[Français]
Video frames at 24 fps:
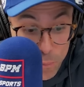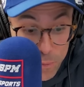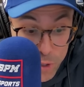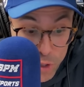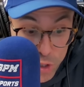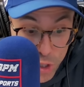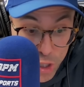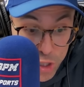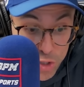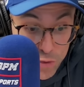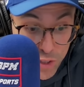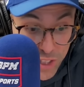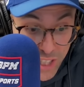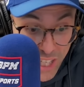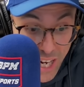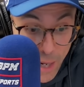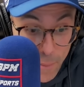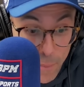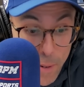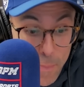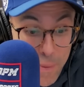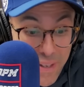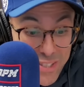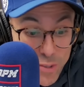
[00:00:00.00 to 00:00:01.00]
puis Georges, tu vas t'en
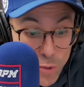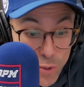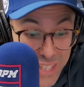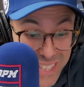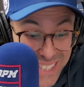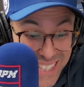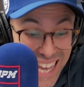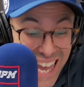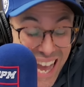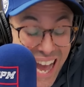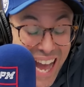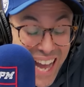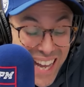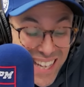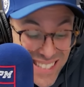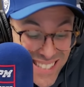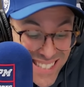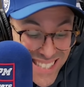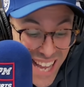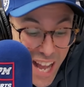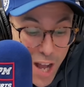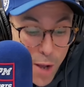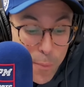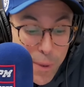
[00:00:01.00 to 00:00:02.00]
rappeler parce qu'on était
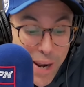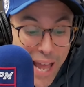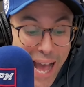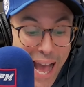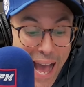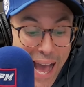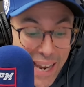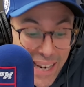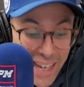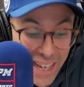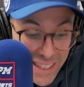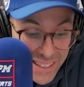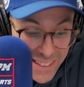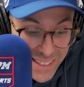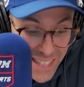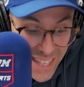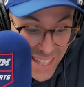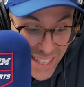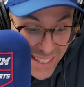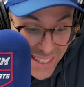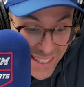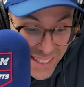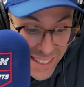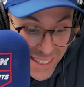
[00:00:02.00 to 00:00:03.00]
ensemble à
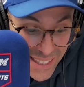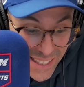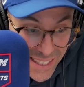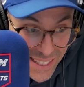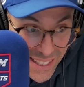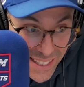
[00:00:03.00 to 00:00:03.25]
l'antenne.